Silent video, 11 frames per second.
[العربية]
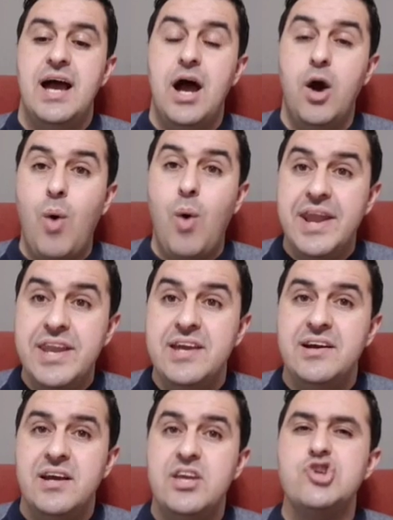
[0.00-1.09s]
أواني
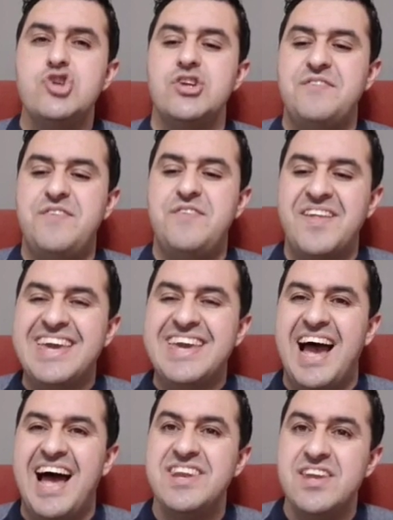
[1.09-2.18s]
إجن
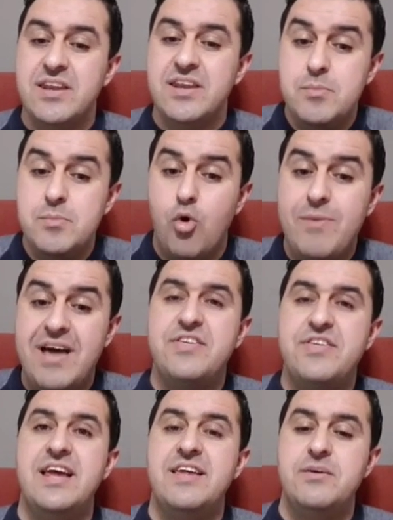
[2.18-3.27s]
فضيحة نغني
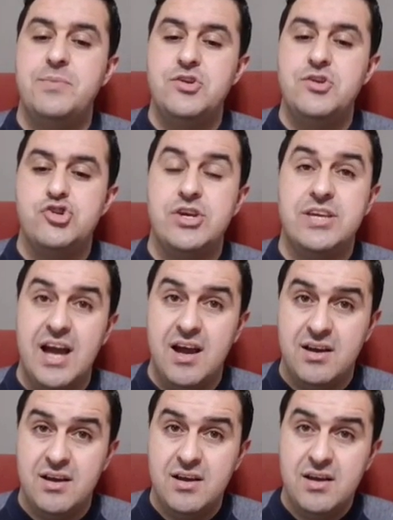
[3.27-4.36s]
مماثلة
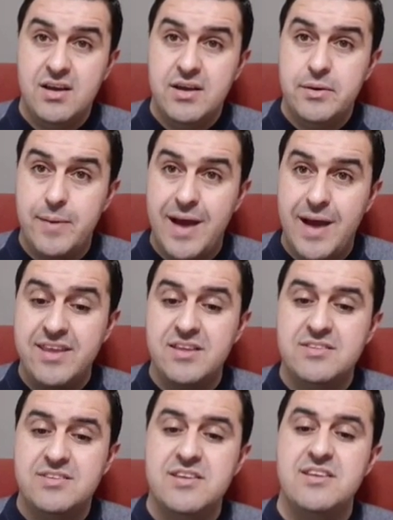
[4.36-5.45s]
لبلجيكا
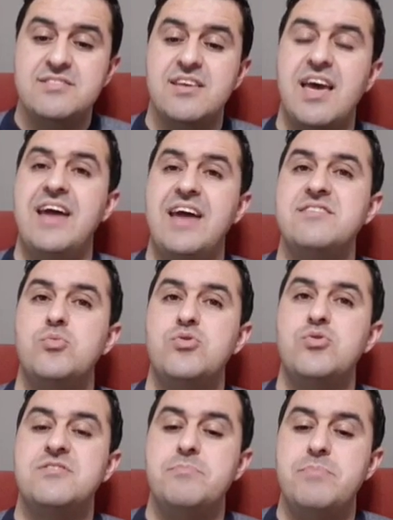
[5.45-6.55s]
فارينتي النسق قناه
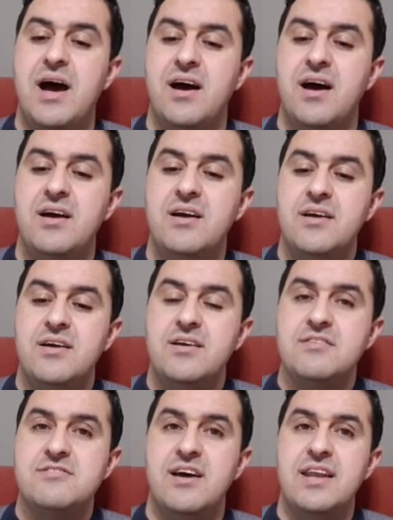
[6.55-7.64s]
المسمى
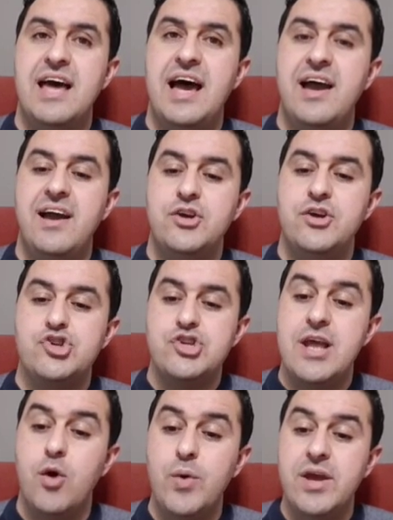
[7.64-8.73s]
صلاح
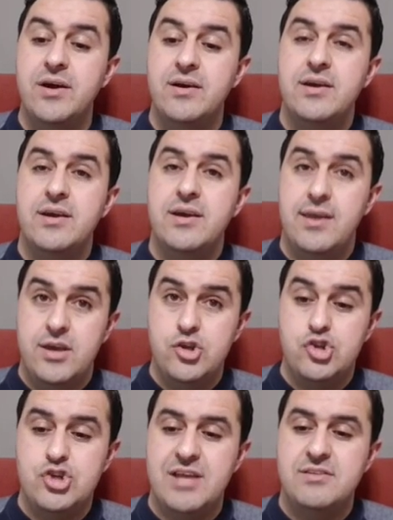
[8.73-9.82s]
الشلاوي
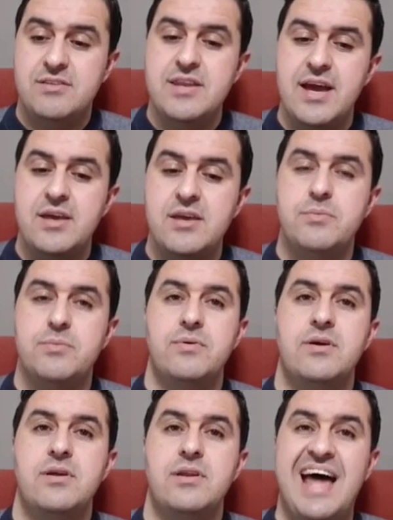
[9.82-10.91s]
يتجاند النائب
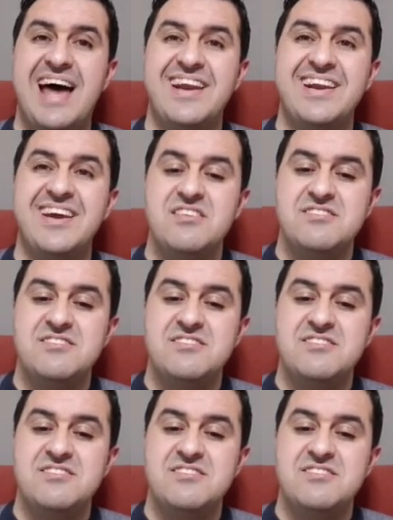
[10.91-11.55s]
نار رئيس